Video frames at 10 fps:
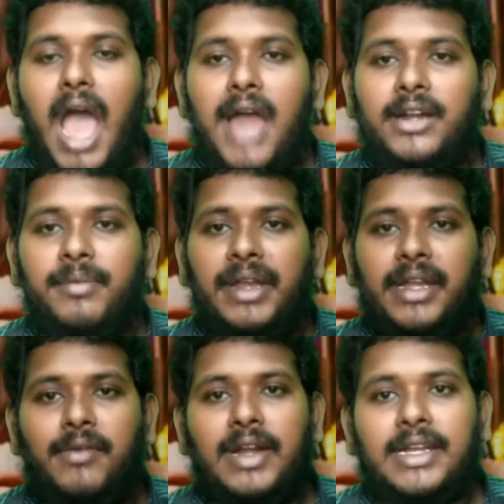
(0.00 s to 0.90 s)
காரணம்
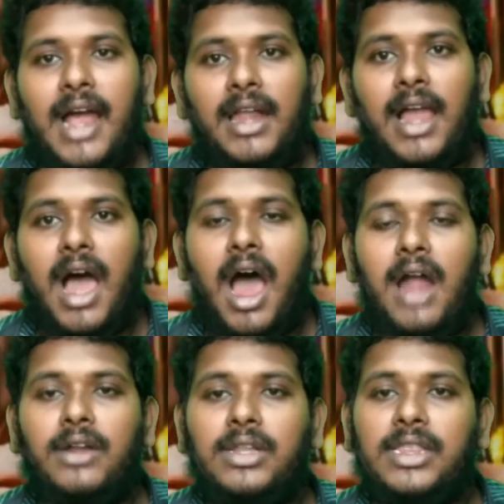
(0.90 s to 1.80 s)
என்னவென்றால்
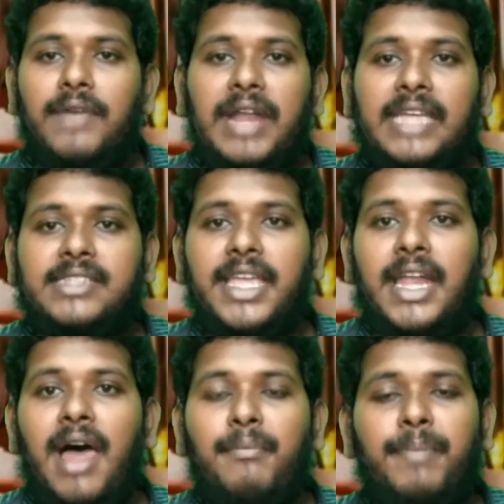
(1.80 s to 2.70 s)
ஆண் தவறை
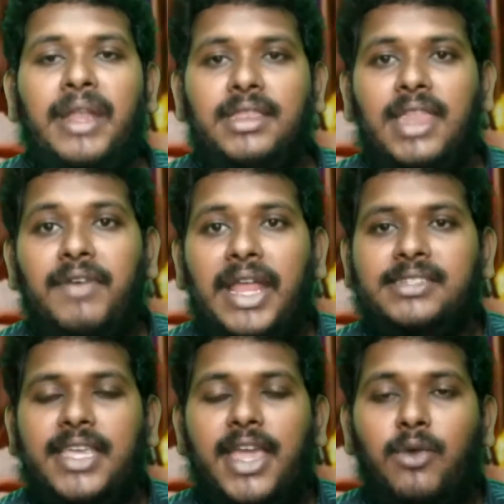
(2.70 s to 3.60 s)
செய்யலாம் பெண் தவறை
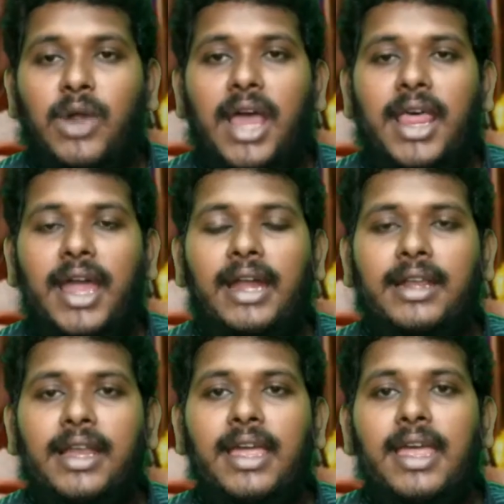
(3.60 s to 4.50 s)
செய்யக்கூடாதா
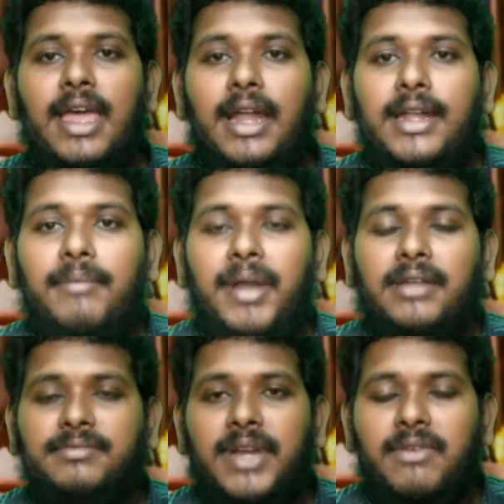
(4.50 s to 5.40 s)
என்று
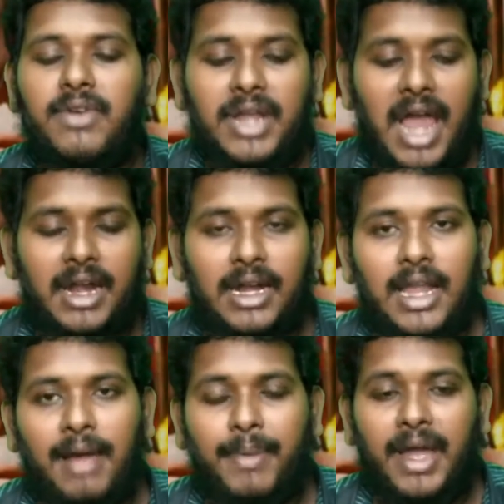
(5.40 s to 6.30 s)
நம்மிடம் வினவுகிறார்கள்
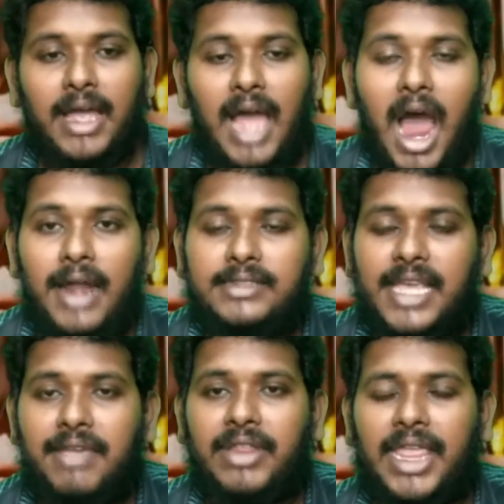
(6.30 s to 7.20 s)
அப்ப ஆண்
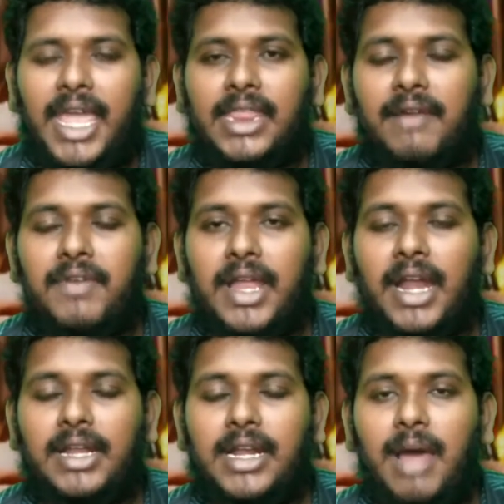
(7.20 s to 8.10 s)
செய்வதையே தவறு
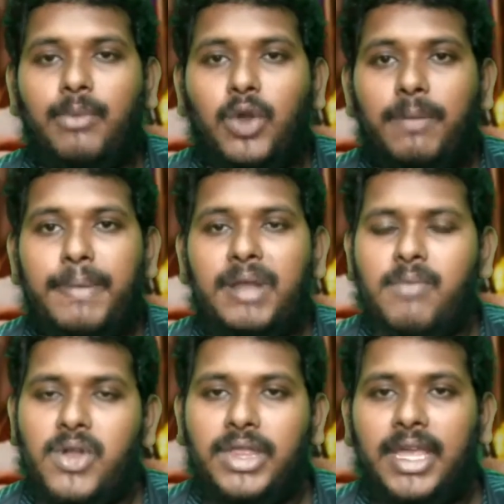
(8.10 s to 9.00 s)
என்று நாம்
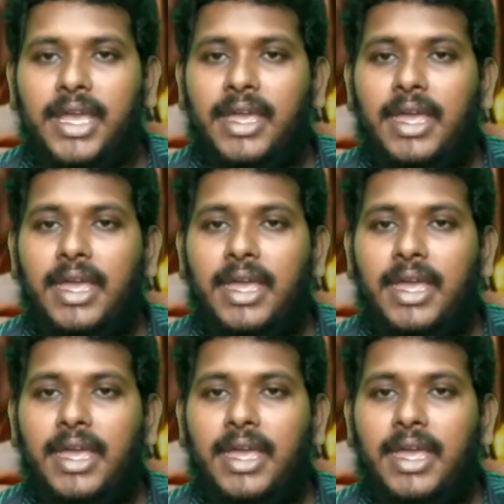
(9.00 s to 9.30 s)
குறிப்பிடும் பொழுது